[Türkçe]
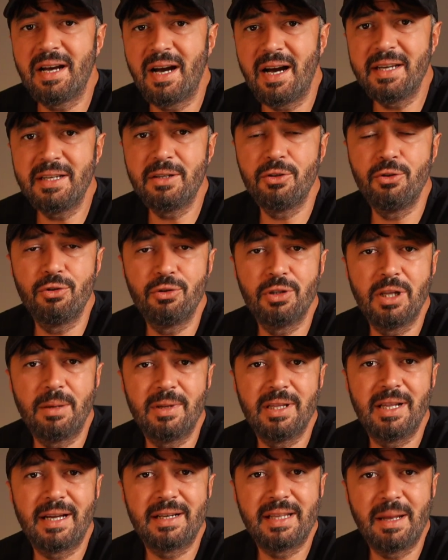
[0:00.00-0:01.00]
hangi
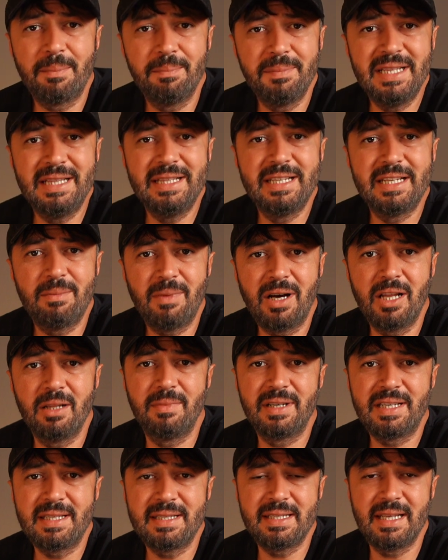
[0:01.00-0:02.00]
uygulamalardan bildirim
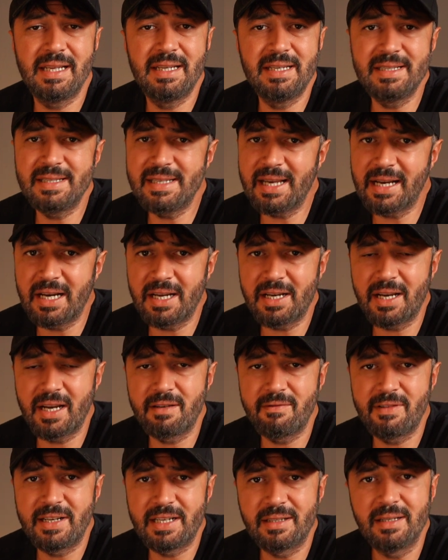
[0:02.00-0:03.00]
almak istediğinize
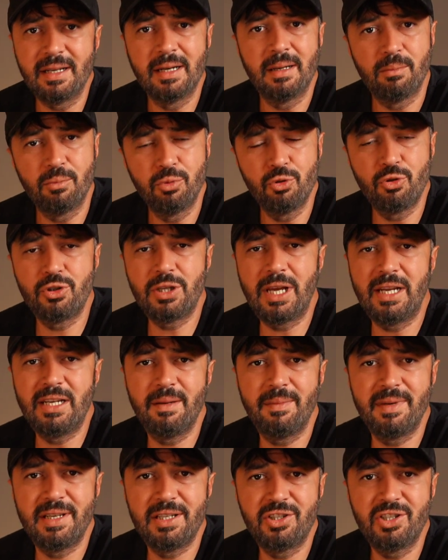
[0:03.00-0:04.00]
karar verin. Bu
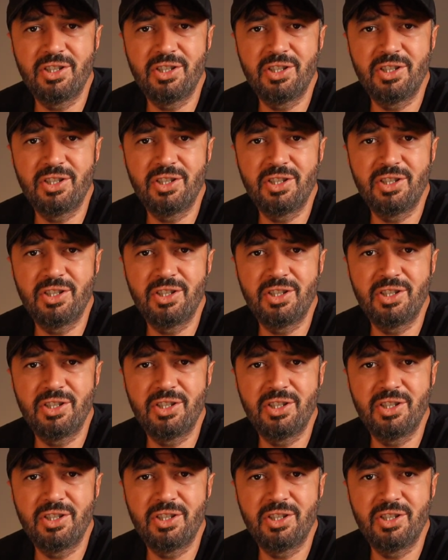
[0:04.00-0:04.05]
düzenleme